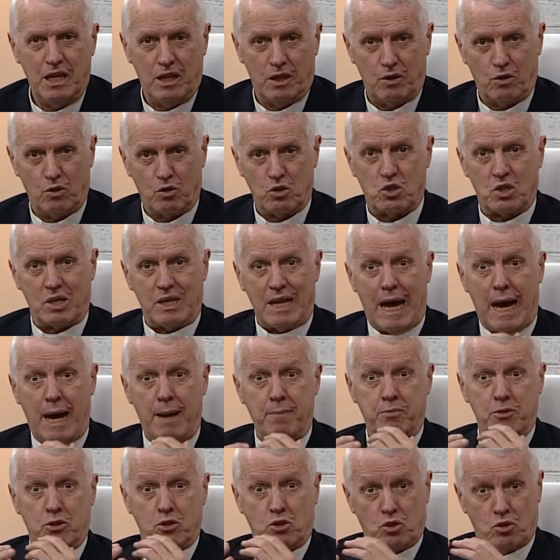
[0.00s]
Nos
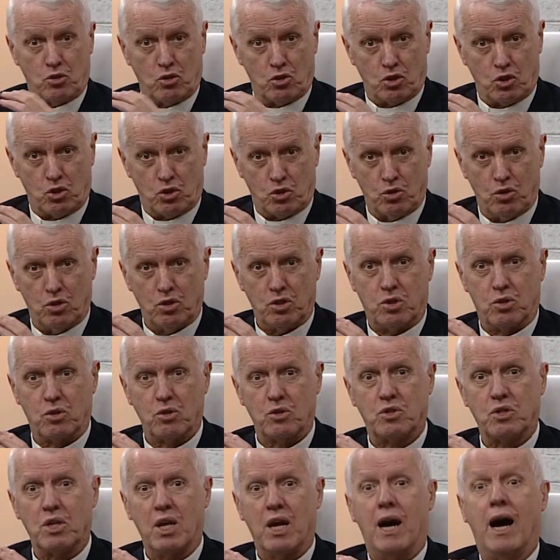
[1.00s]
lábios dos
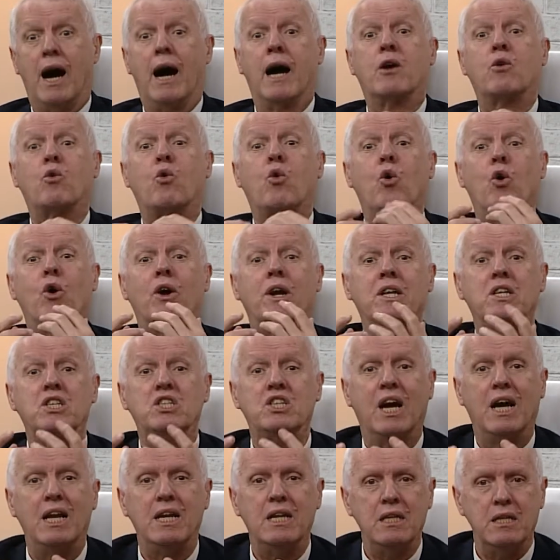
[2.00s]
justos, a
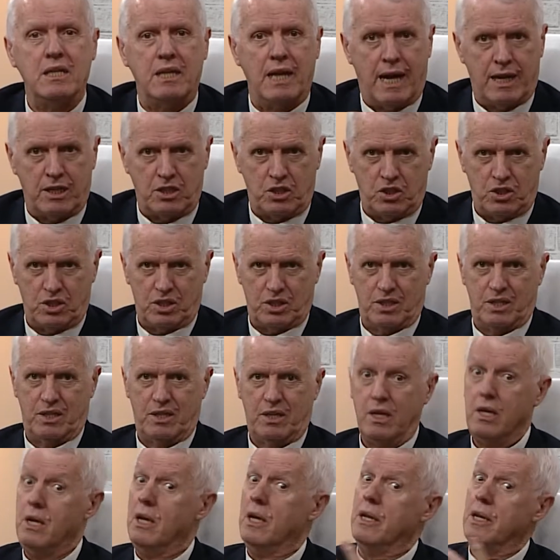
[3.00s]
cordialidade.
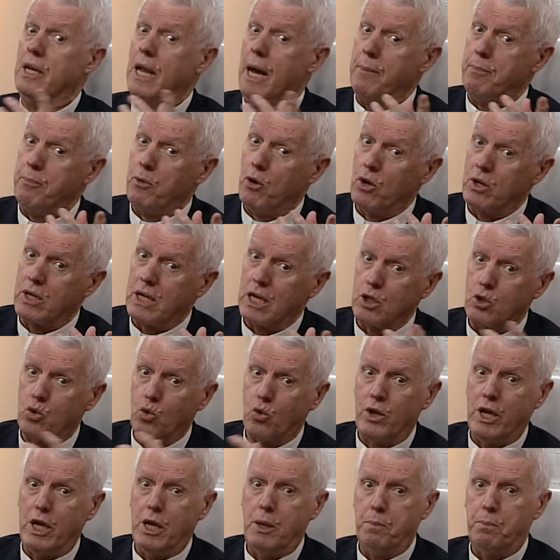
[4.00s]
Na boca
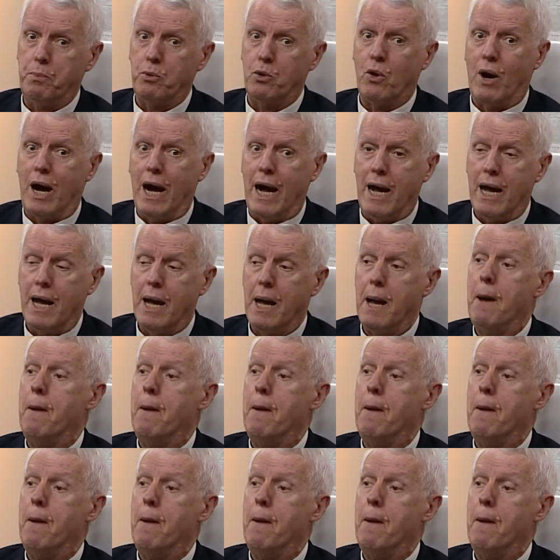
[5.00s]
do ímpio, a